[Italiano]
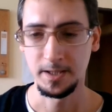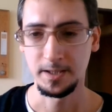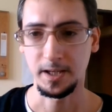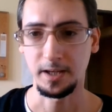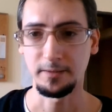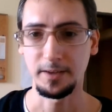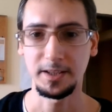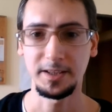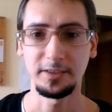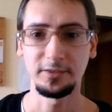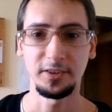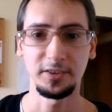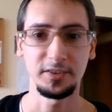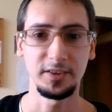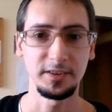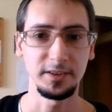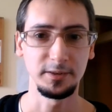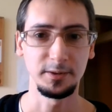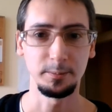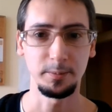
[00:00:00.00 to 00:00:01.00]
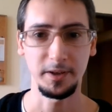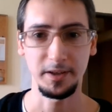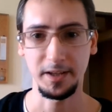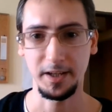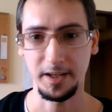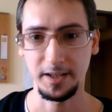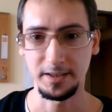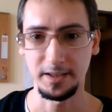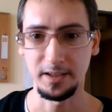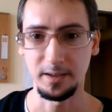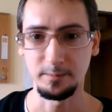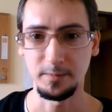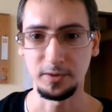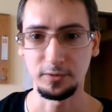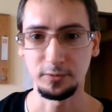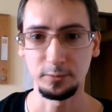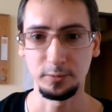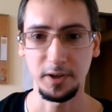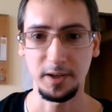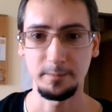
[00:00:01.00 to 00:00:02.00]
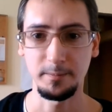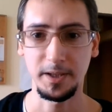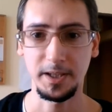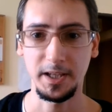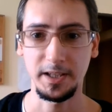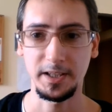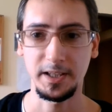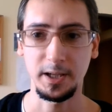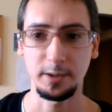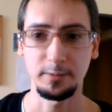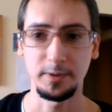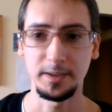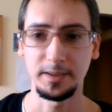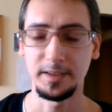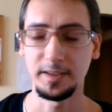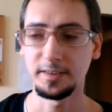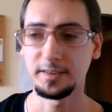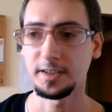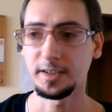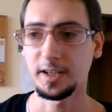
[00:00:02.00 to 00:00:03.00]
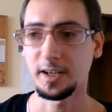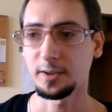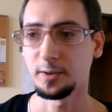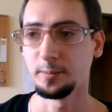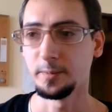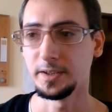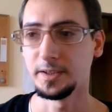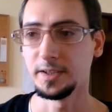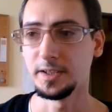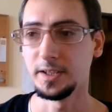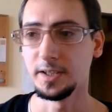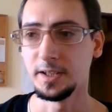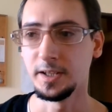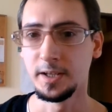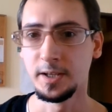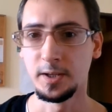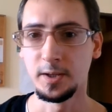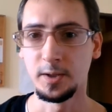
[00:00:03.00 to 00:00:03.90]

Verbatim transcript: Avrete già sentito parlare della misura in meccanica quantistica come di